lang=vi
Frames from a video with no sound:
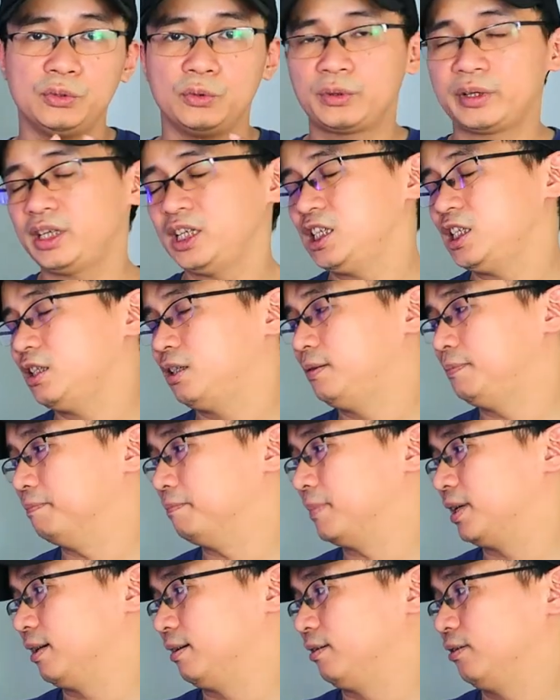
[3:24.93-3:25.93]
ví dụ
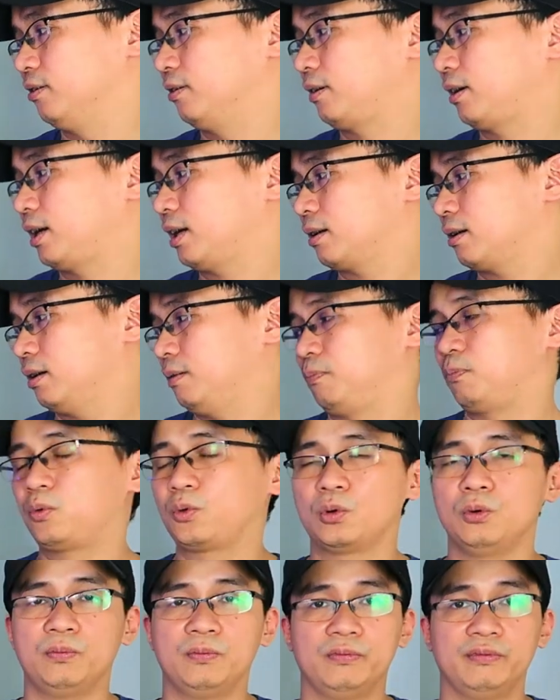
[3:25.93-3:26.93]
khi mà nó kết
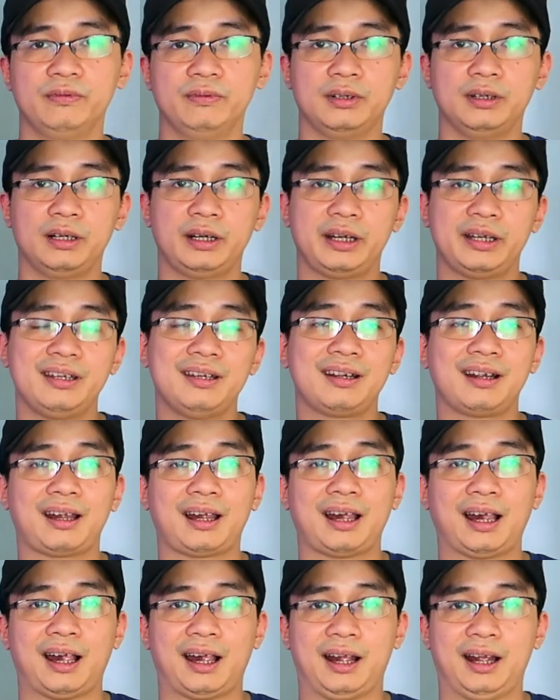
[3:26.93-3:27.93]
hợp cùng với
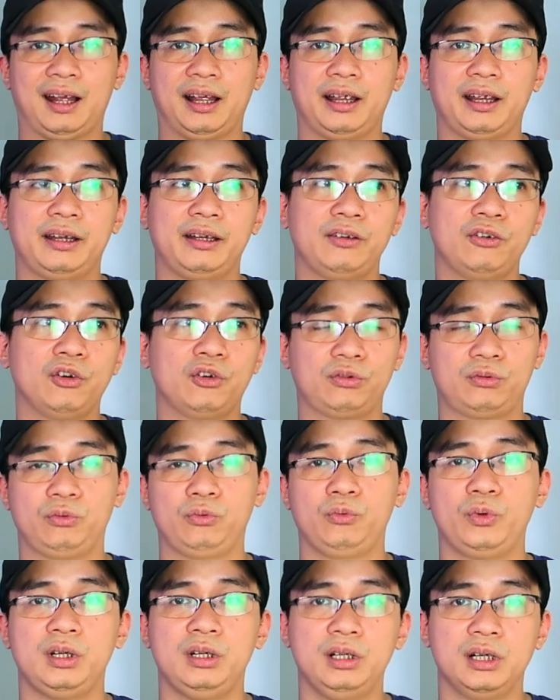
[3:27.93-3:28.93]
những cái nốt
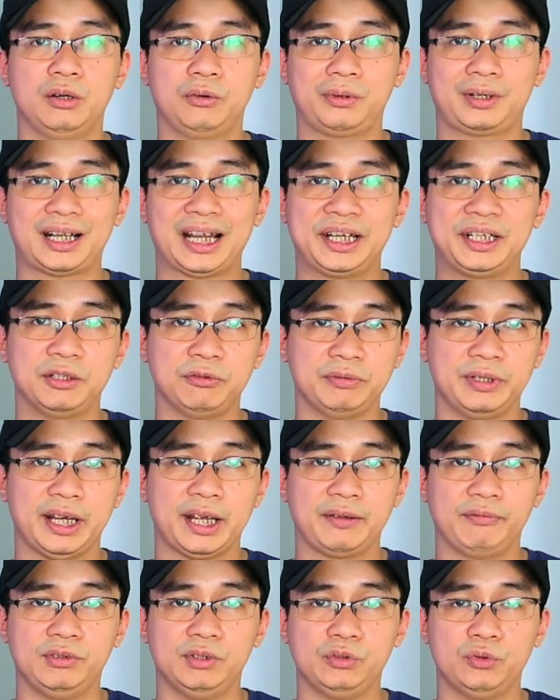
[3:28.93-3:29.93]
nguyên liệu canh
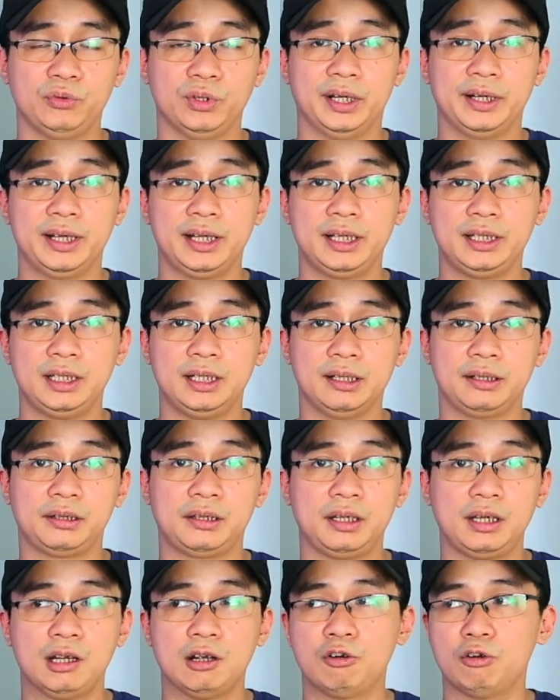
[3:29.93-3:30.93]
đồng nhẹ ví dụ ở đây như
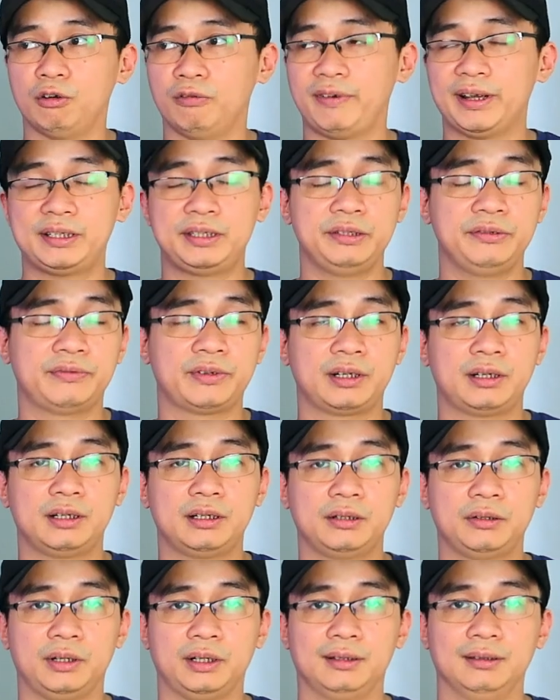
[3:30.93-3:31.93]
là tiêu là
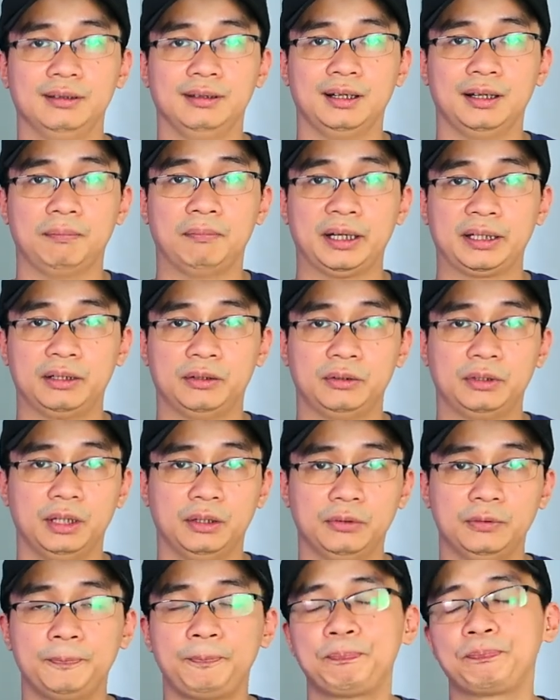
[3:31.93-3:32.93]
vetiver hoặc là bạch đậu
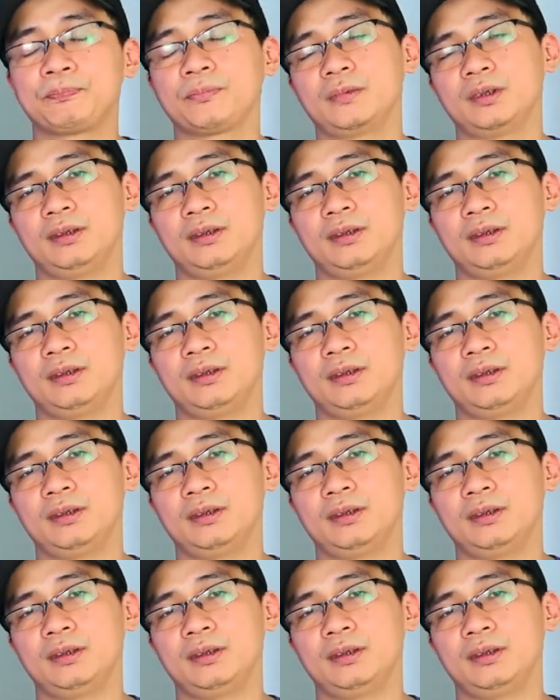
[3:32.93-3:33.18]
khấu